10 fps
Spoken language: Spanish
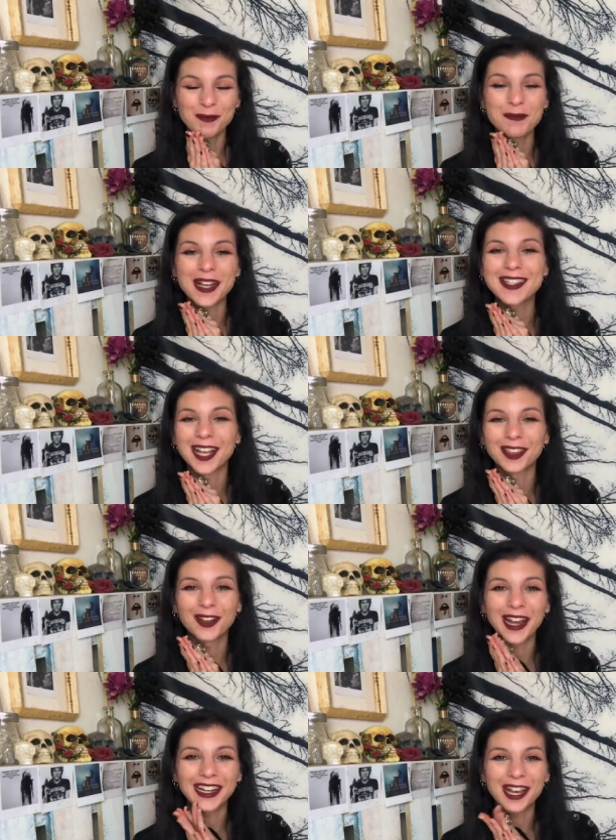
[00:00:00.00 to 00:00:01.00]
pasando a
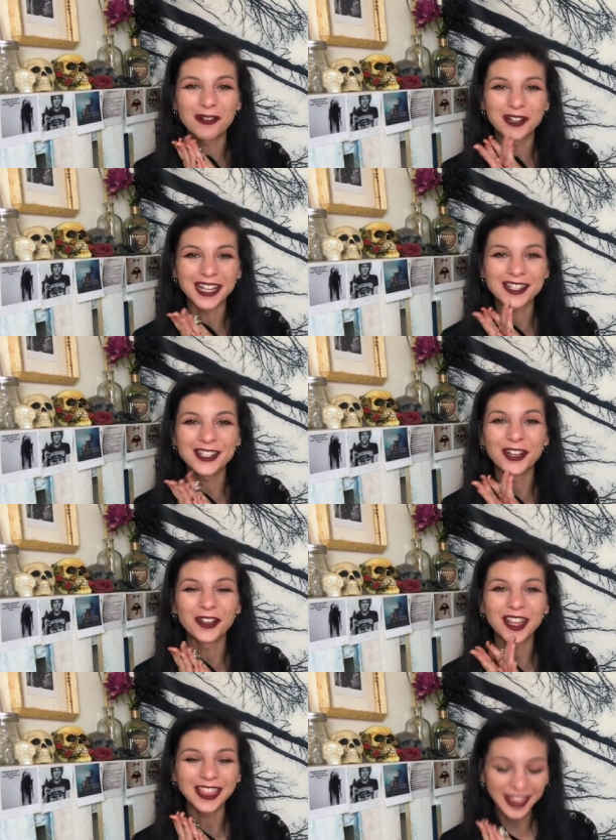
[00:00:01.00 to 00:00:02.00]
la
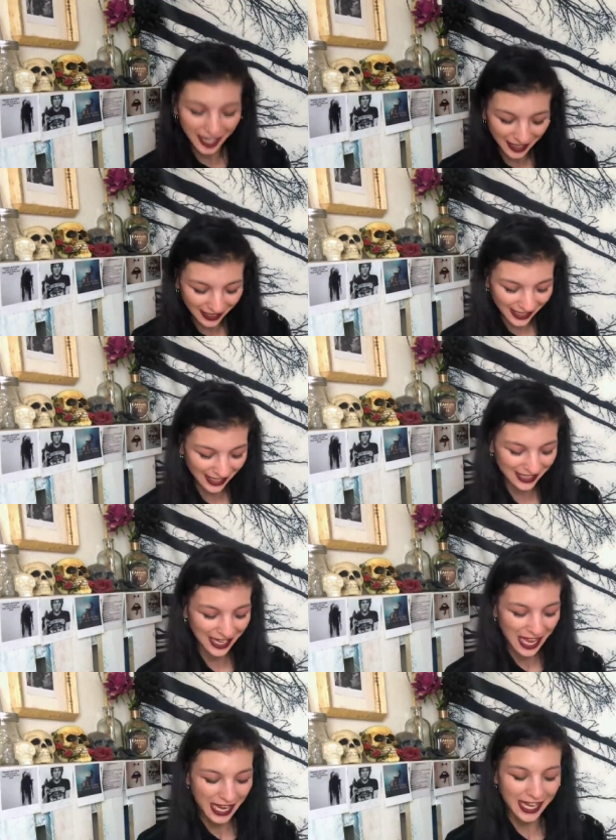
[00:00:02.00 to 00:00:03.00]
inauguración de NYX
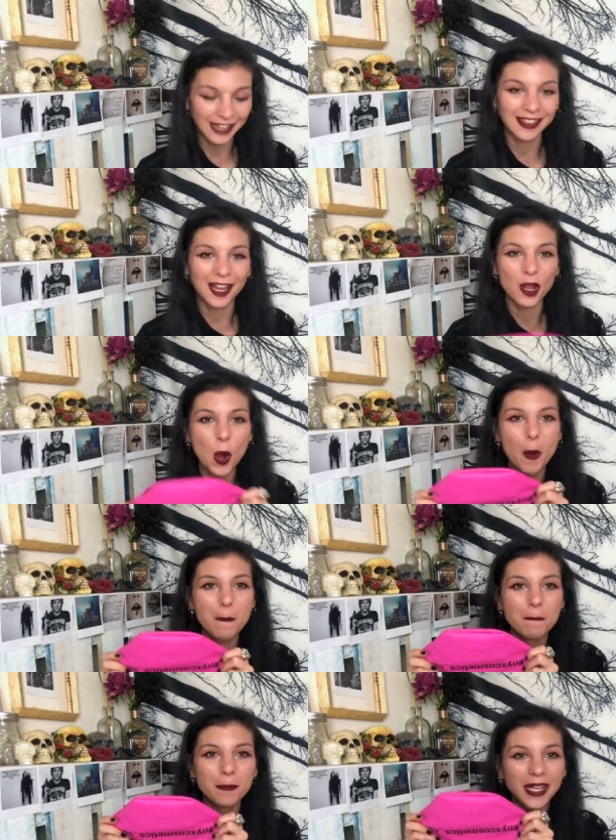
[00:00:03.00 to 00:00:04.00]
que tengo
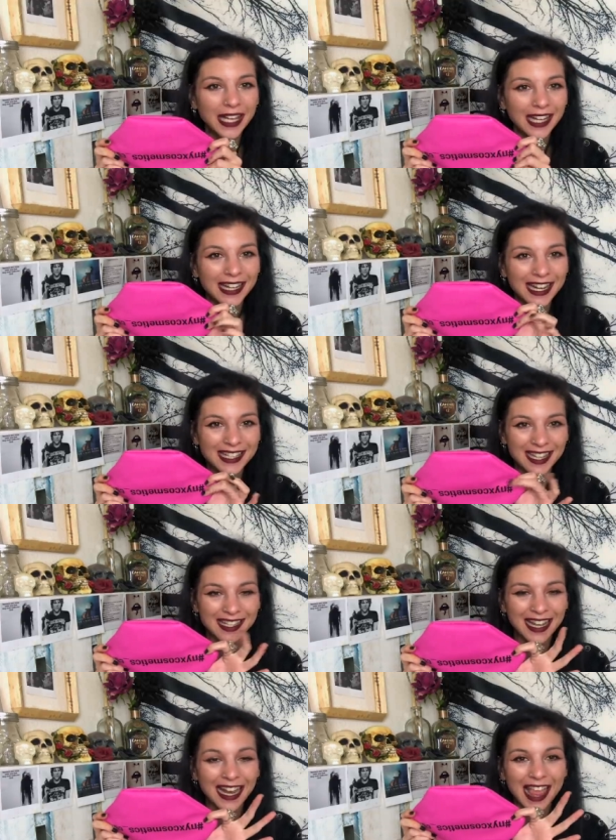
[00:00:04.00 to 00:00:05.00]
mi
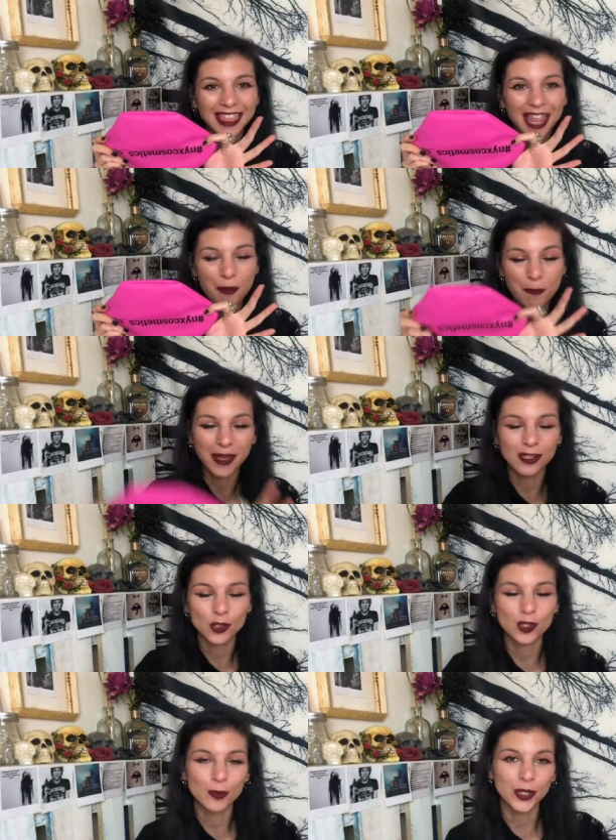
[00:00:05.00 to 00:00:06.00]
neceser de
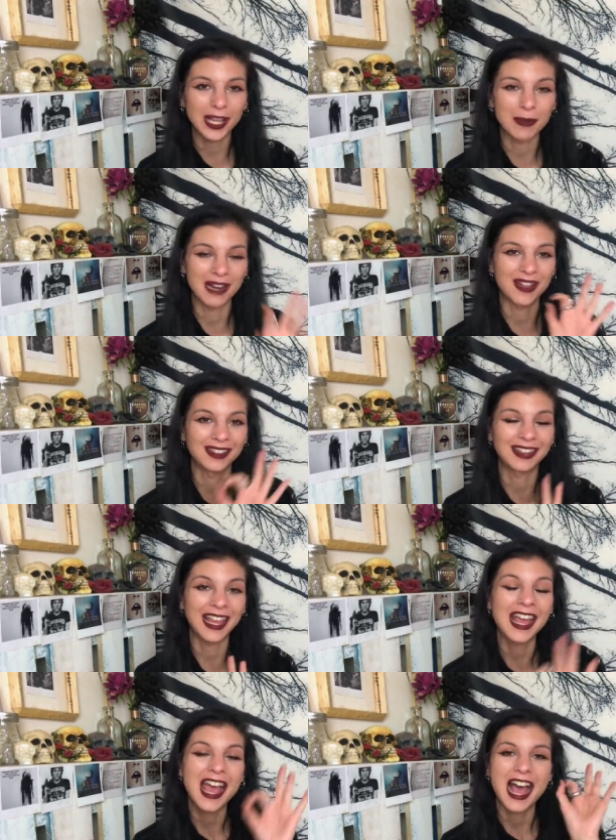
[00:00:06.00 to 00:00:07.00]
besos porque me
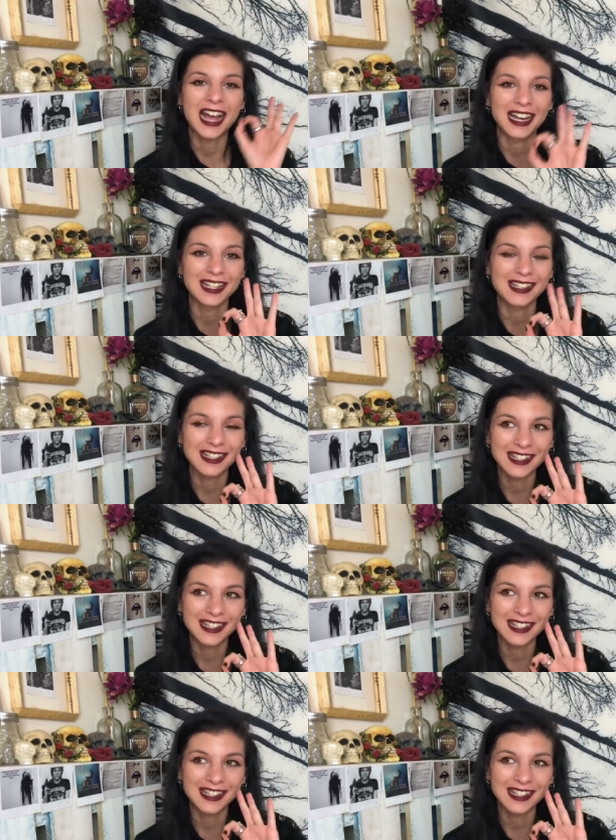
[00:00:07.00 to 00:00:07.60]
levanté a las